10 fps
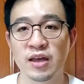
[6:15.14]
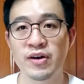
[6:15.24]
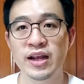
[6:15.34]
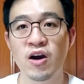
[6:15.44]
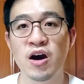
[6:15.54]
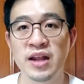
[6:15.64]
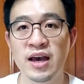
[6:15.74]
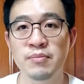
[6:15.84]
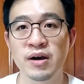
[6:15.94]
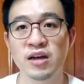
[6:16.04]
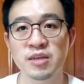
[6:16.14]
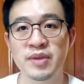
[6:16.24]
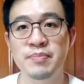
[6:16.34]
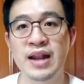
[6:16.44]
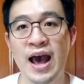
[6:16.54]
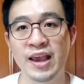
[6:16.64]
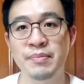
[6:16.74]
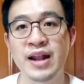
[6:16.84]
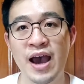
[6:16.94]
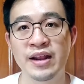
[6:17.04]
แต่ว่าในข้อนี้มันก็จะมีปัญหาอีก
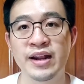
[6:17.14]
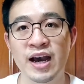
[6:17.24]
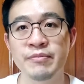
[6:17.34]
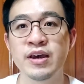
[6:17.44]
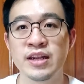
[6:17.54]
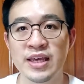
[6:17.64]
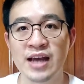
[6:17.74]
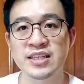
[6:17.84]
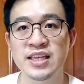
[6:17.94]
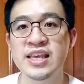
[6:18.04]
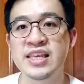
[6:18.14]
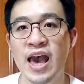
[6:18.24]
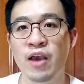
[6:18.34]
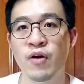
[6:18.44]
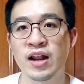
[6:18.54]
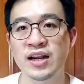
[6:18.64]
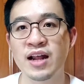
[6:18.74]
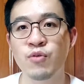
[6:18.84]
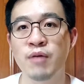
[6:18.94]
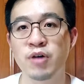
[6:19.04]
ปัญหาหนึ่งนะครับ ที่อาจจะยิ่งใหญ่กว่าทางด้าน
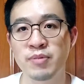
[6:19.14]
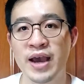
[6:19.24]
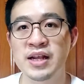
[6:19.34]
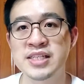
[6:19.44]
ความปลอดภัยด้